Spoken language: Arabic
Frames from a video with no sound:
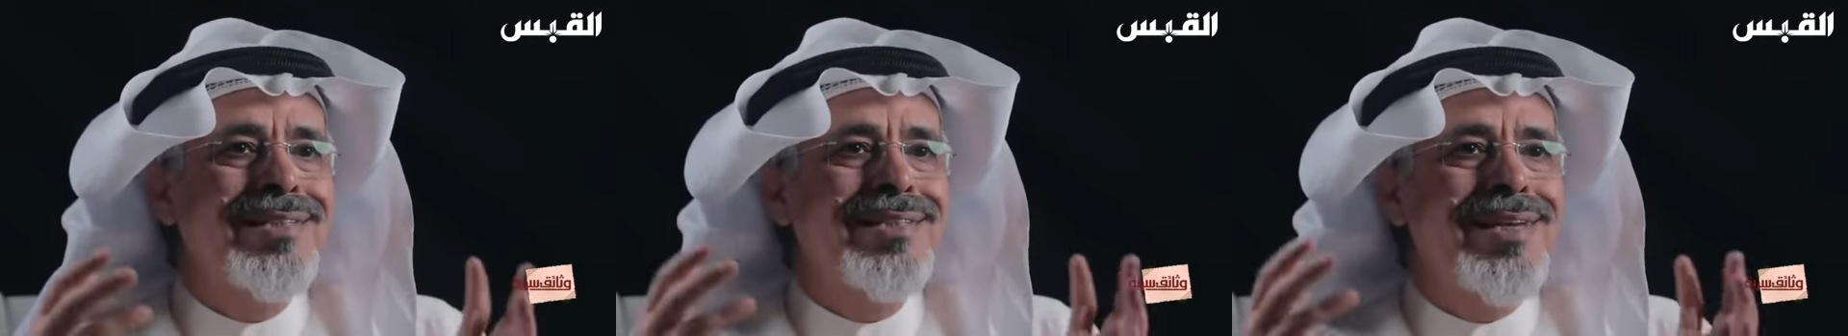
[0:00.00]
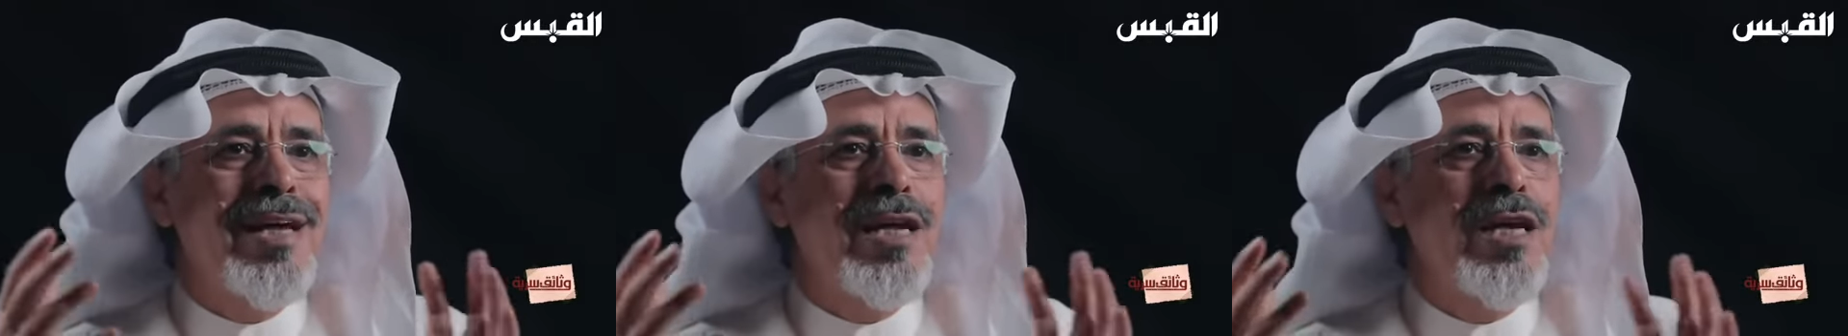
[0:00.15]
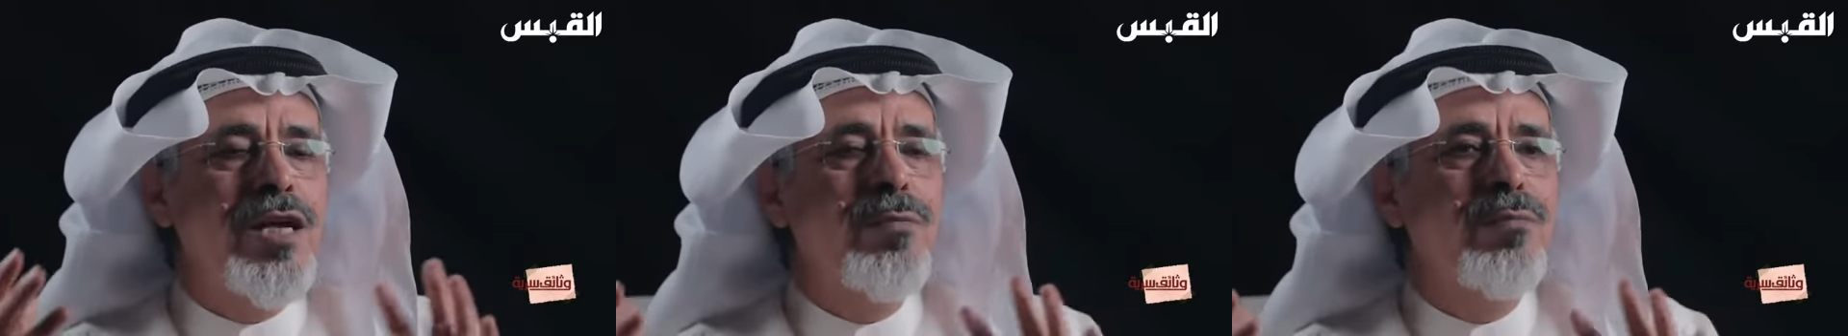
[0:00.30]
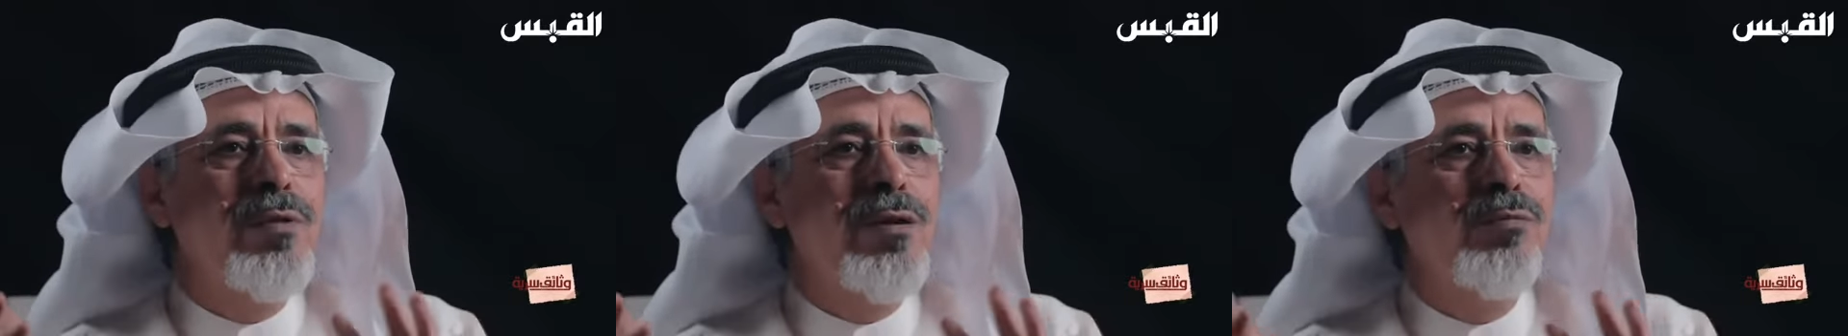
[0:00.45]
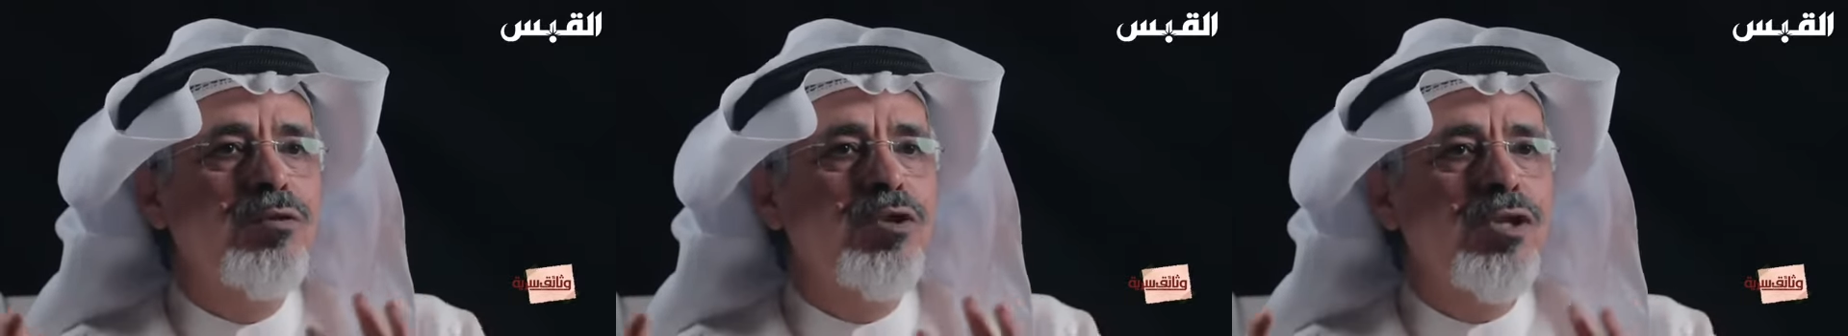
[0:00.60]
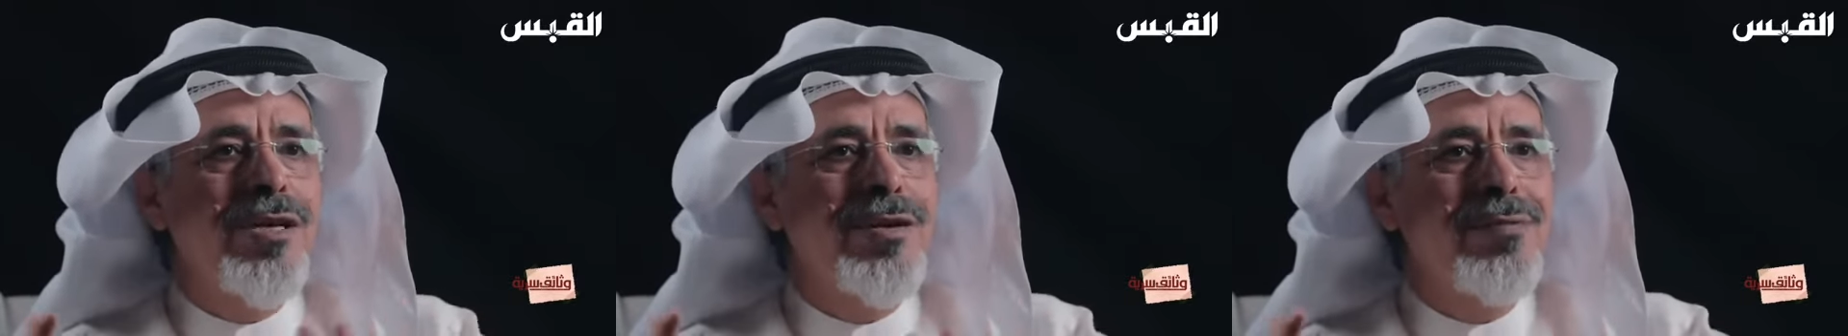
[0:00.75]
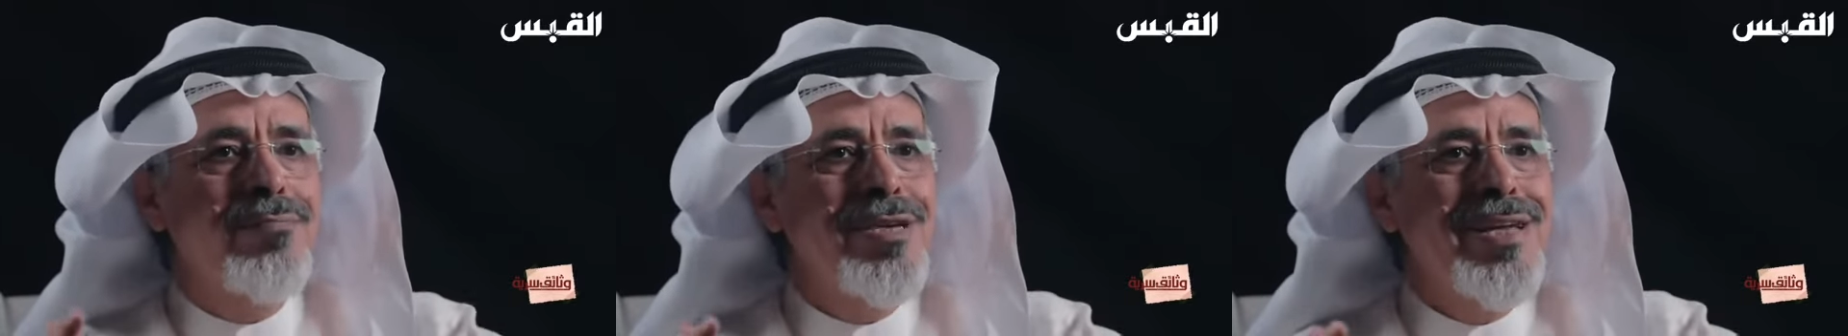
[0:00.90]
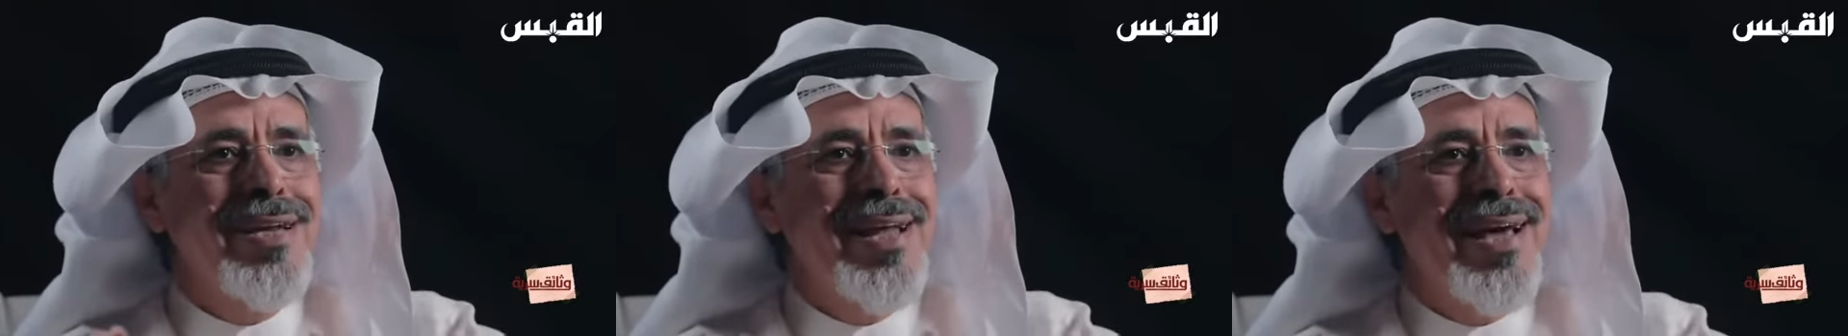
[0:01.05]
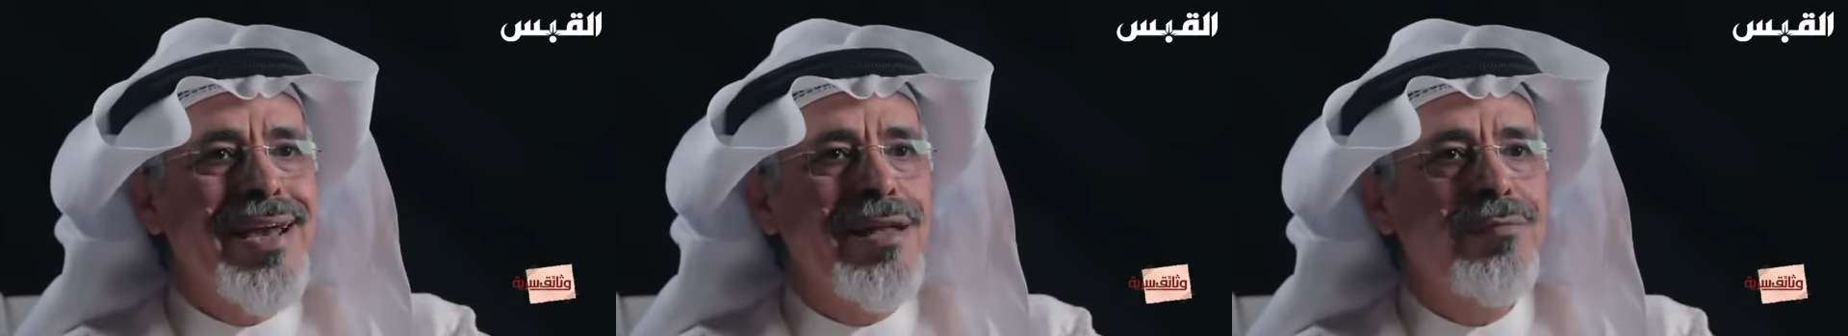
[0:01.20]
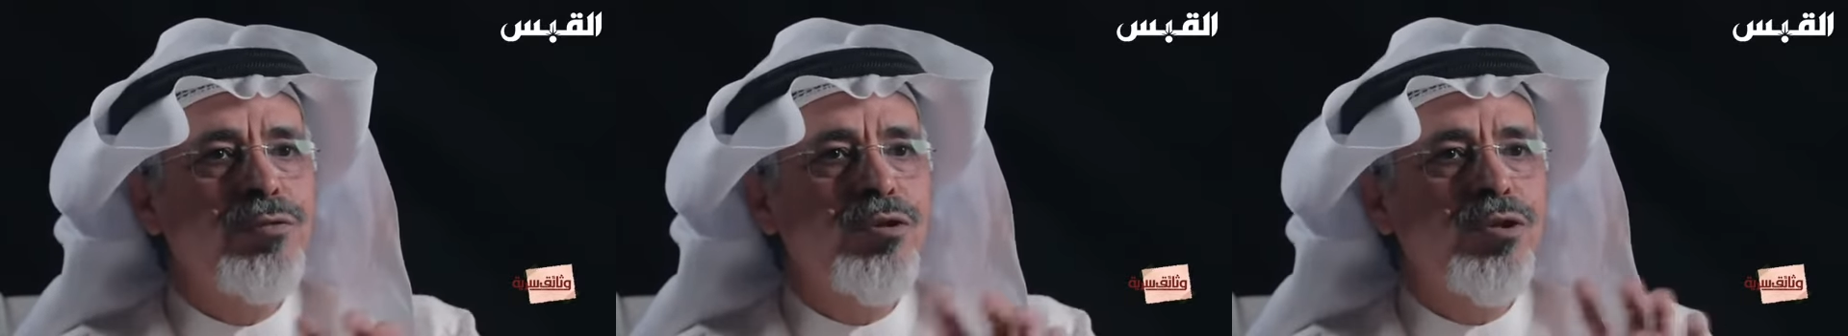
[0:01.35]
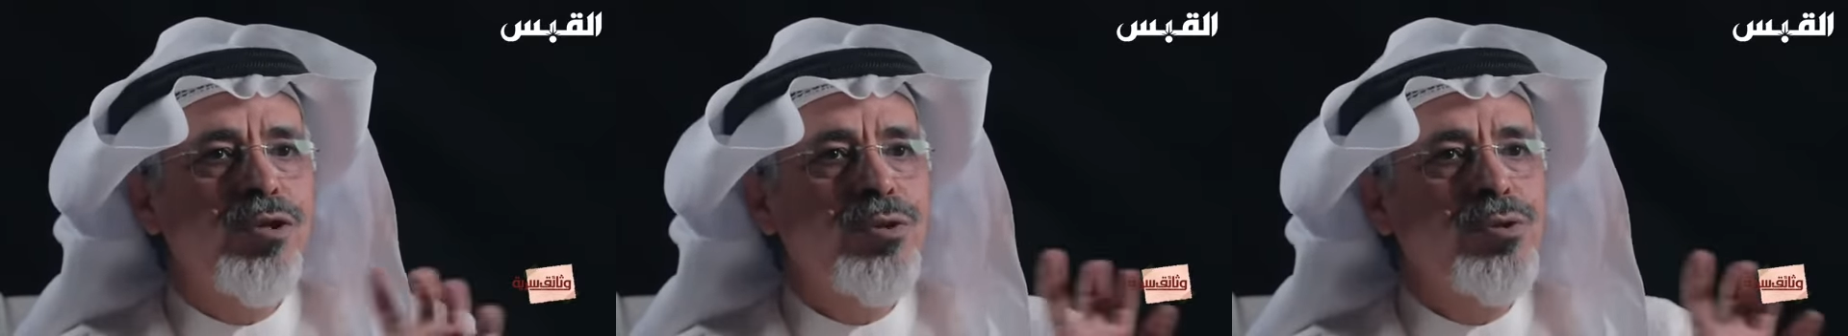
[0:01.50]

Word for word: لتأليب المسلمين على بن